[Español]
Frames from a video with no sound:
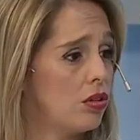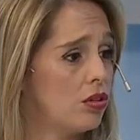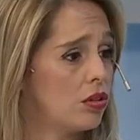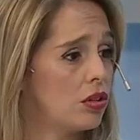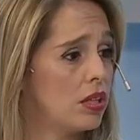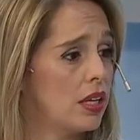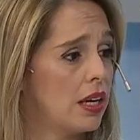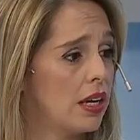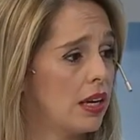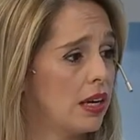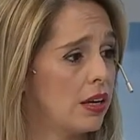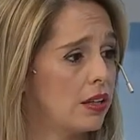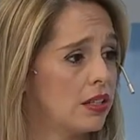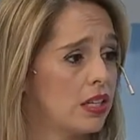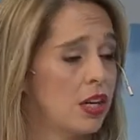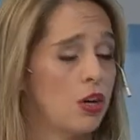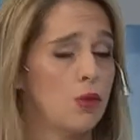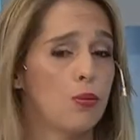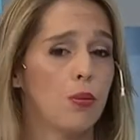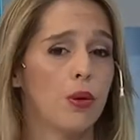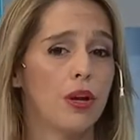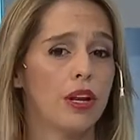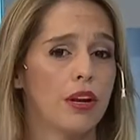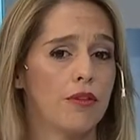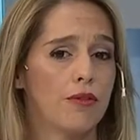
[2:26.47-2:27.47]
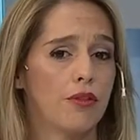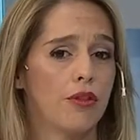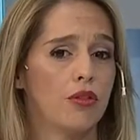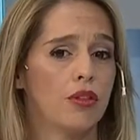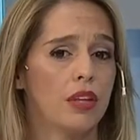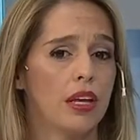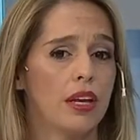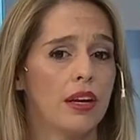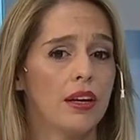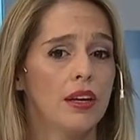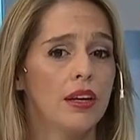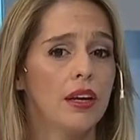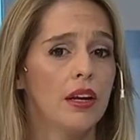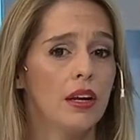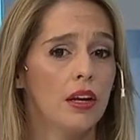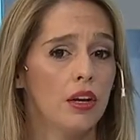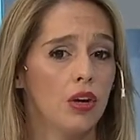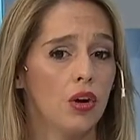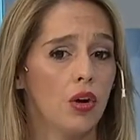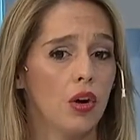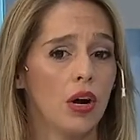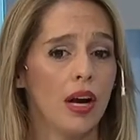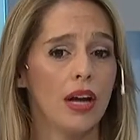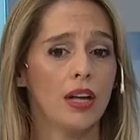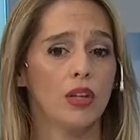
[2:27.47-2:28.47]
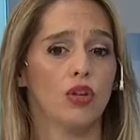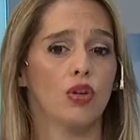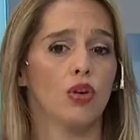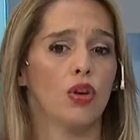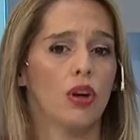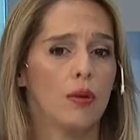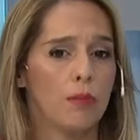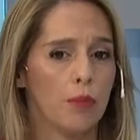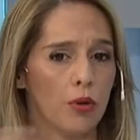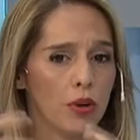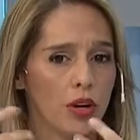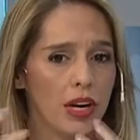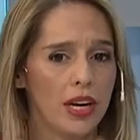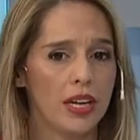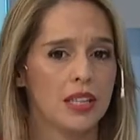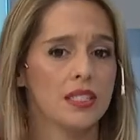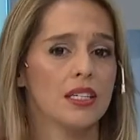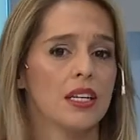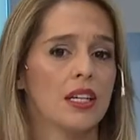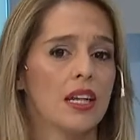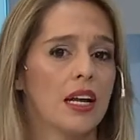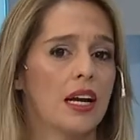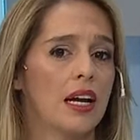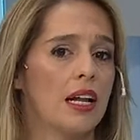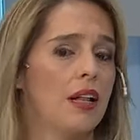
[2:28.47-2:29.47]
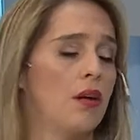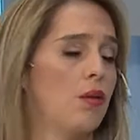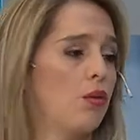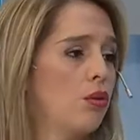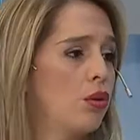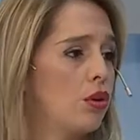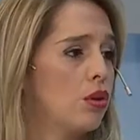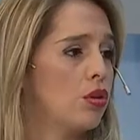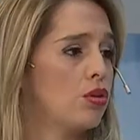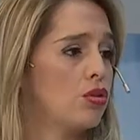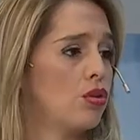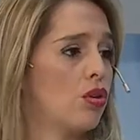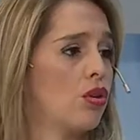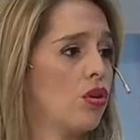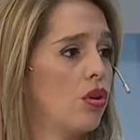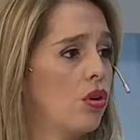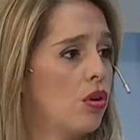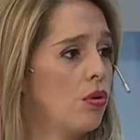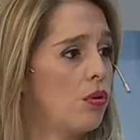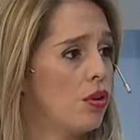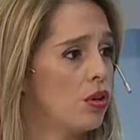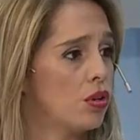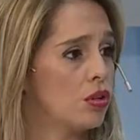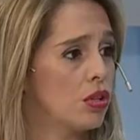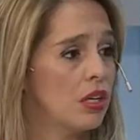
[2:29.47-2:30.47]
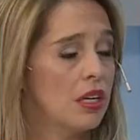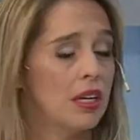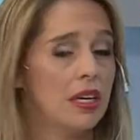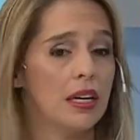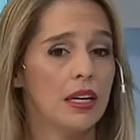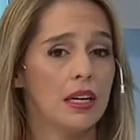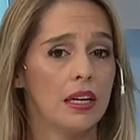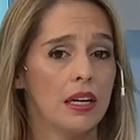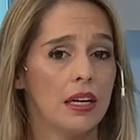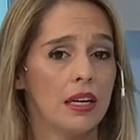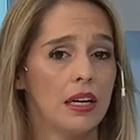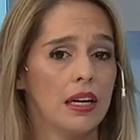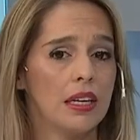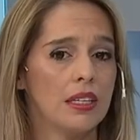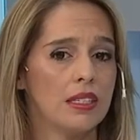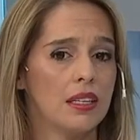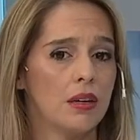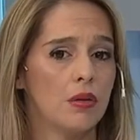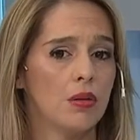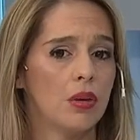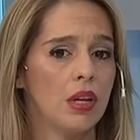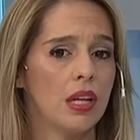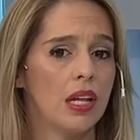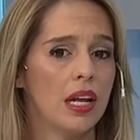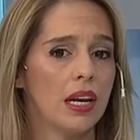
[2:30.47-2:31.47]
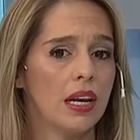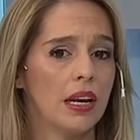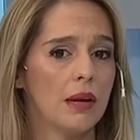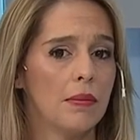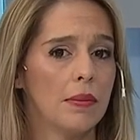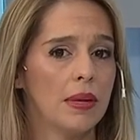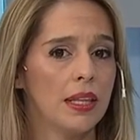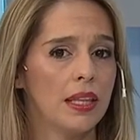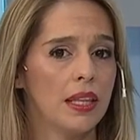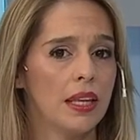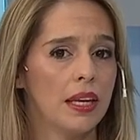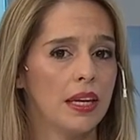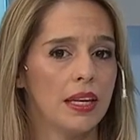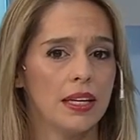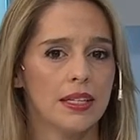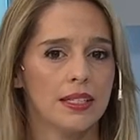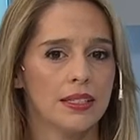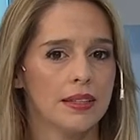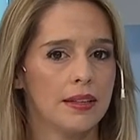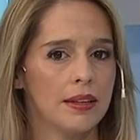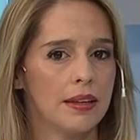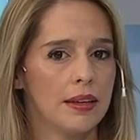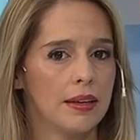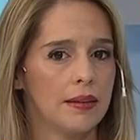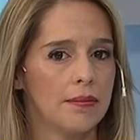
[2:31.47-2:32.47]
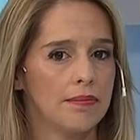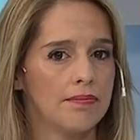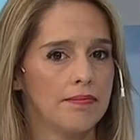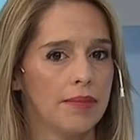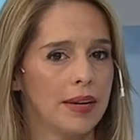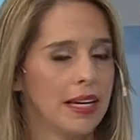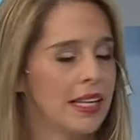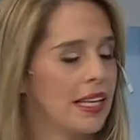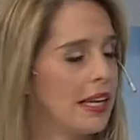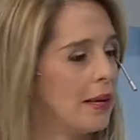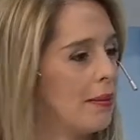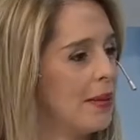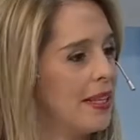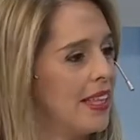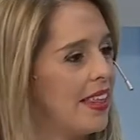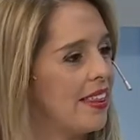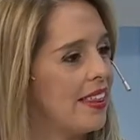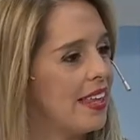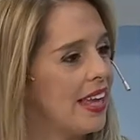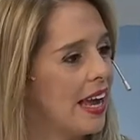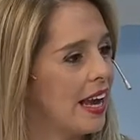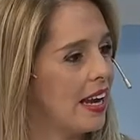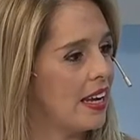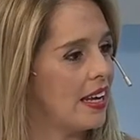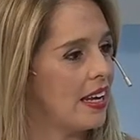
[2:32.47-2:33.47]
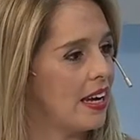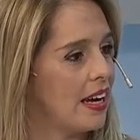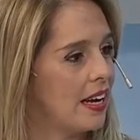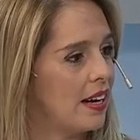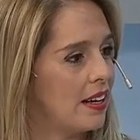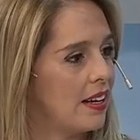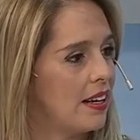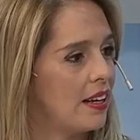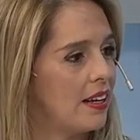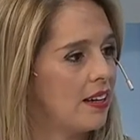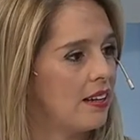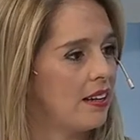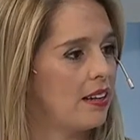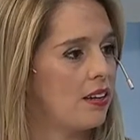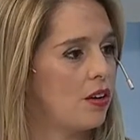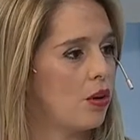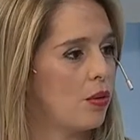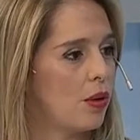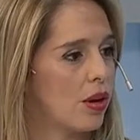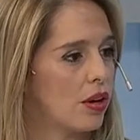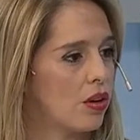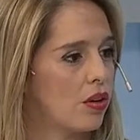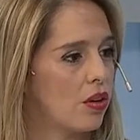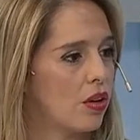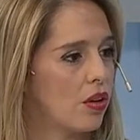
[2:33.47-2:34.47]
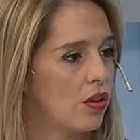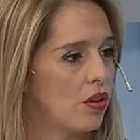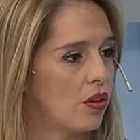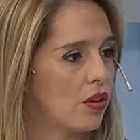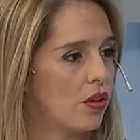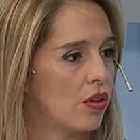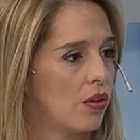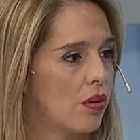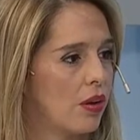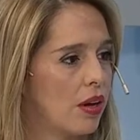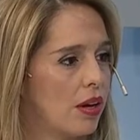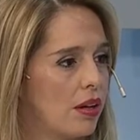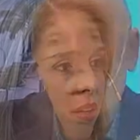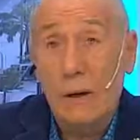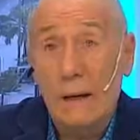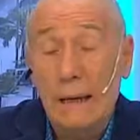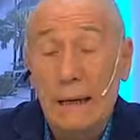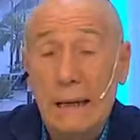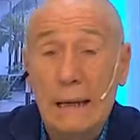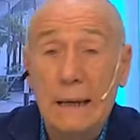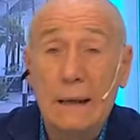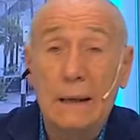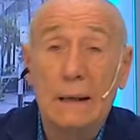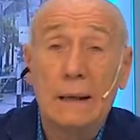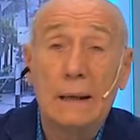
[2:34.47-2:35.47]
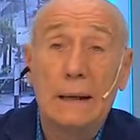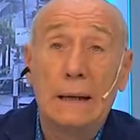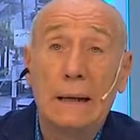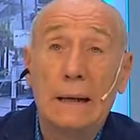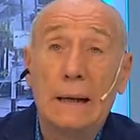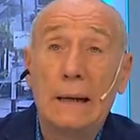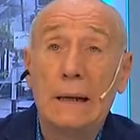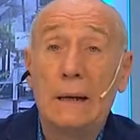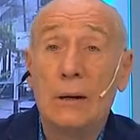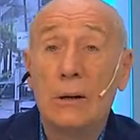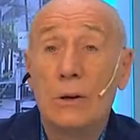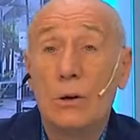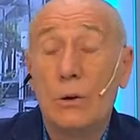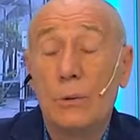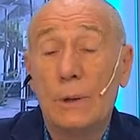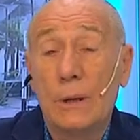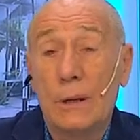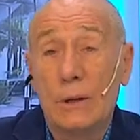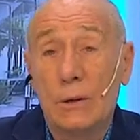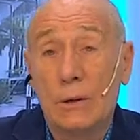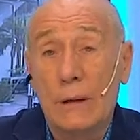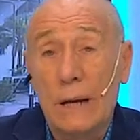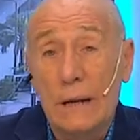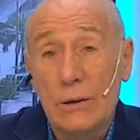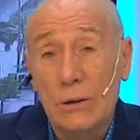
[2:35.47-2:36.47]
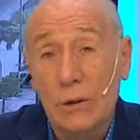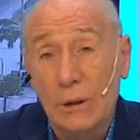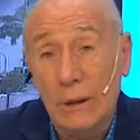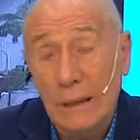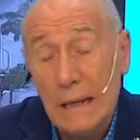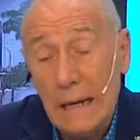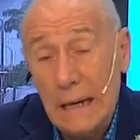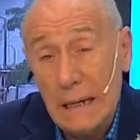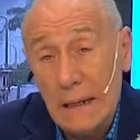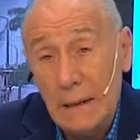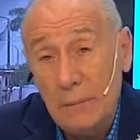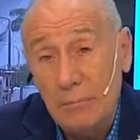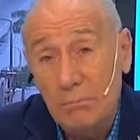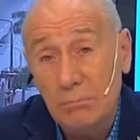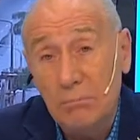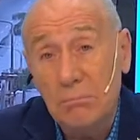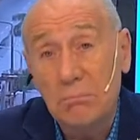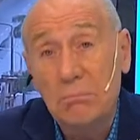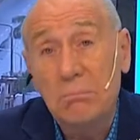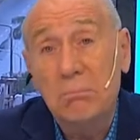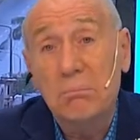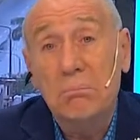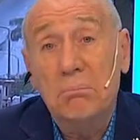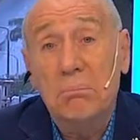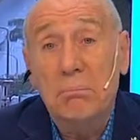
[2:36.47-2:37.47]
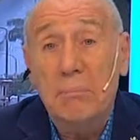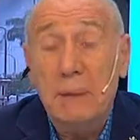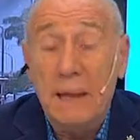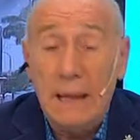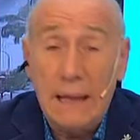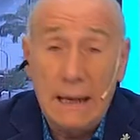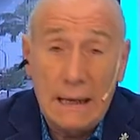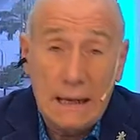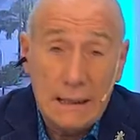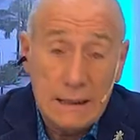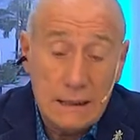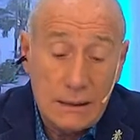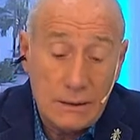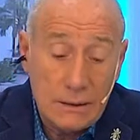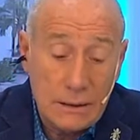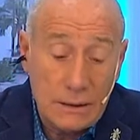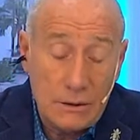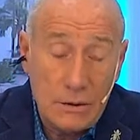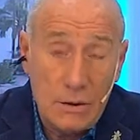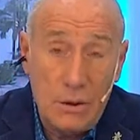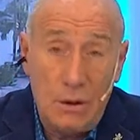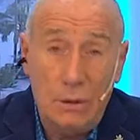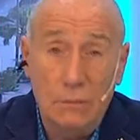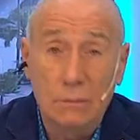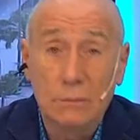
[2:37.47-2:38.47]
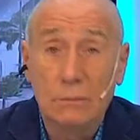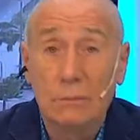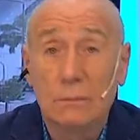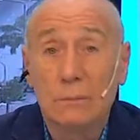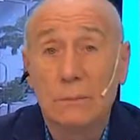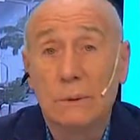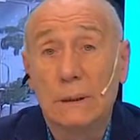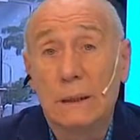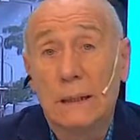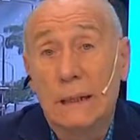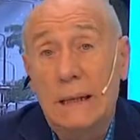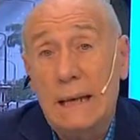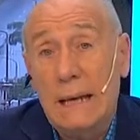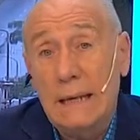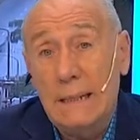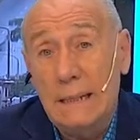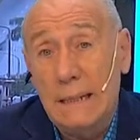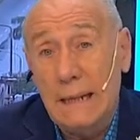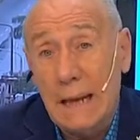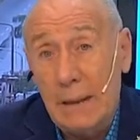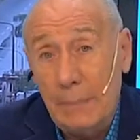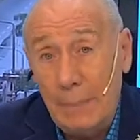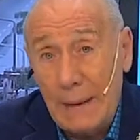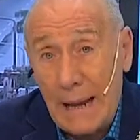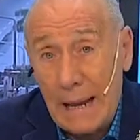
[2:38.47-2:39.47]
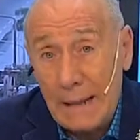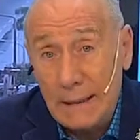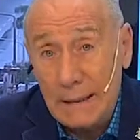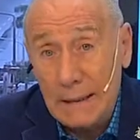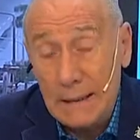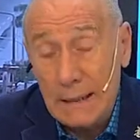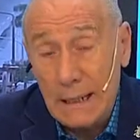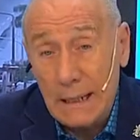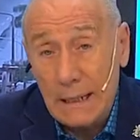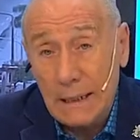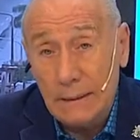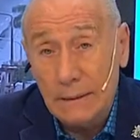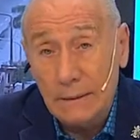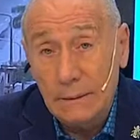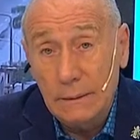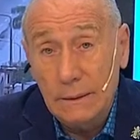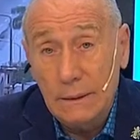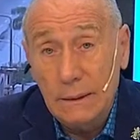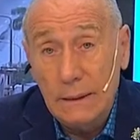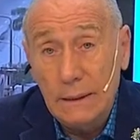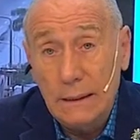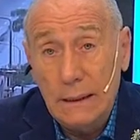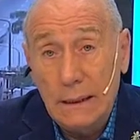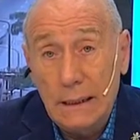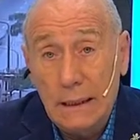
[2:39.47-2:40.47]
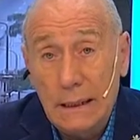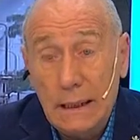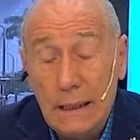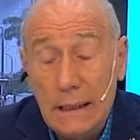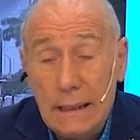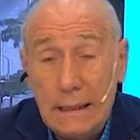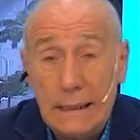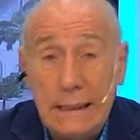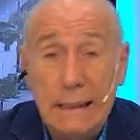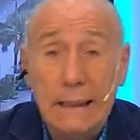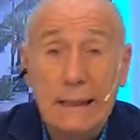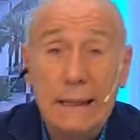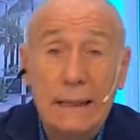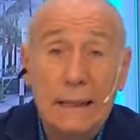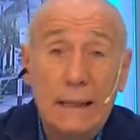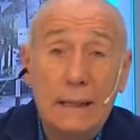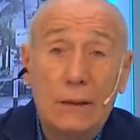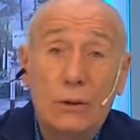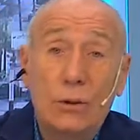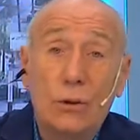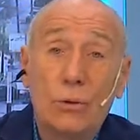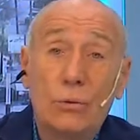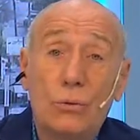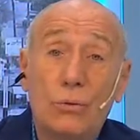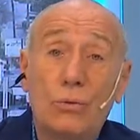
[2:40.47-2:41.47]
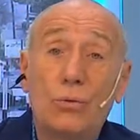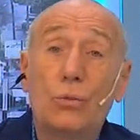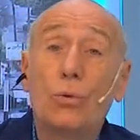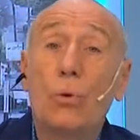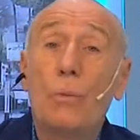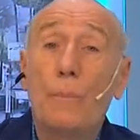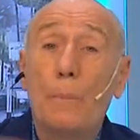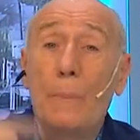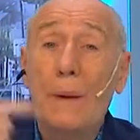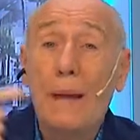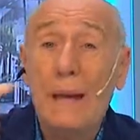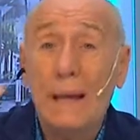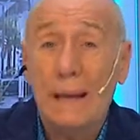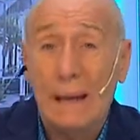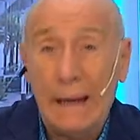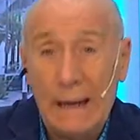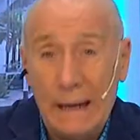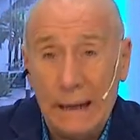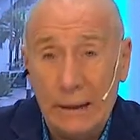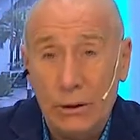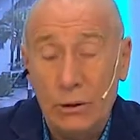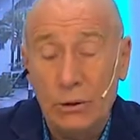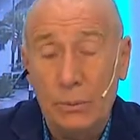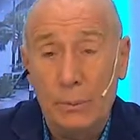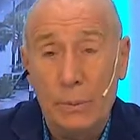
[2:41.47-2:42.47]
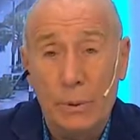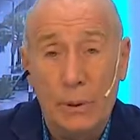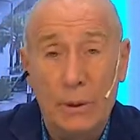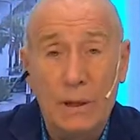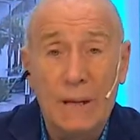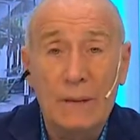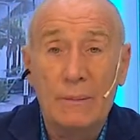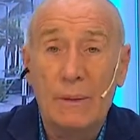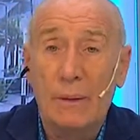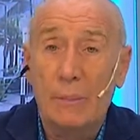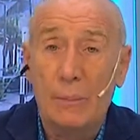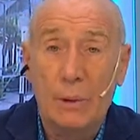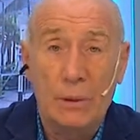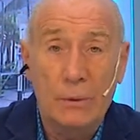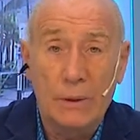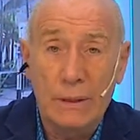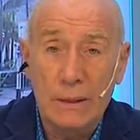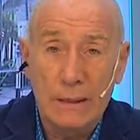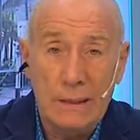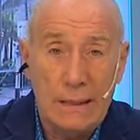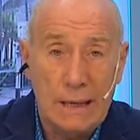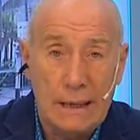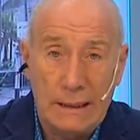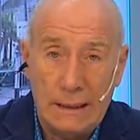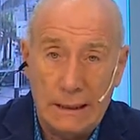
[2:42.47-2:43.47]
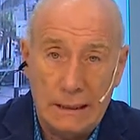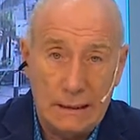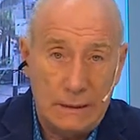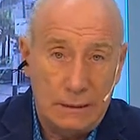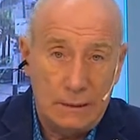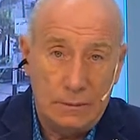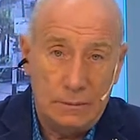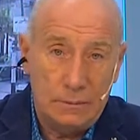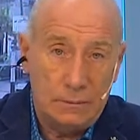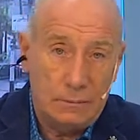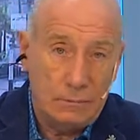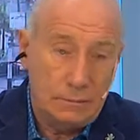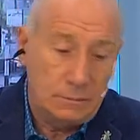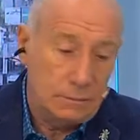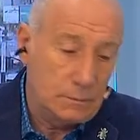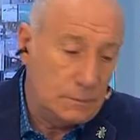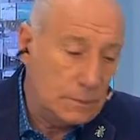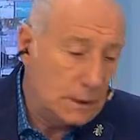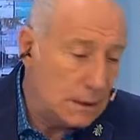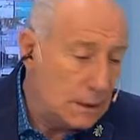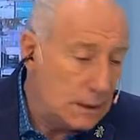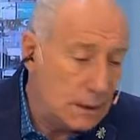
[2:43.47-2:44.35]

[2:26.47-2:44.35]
O sea, ya no pueden afrontar los gastos, reponerse de cada uno de esos robos. Eh, la inseguridad realmente es prácticamente diaria en los barrios de Córdoba. Yo creo que el gobierno nacional me da la sensación que hace la plancha y que esto supera los problemas provinciales. Así es.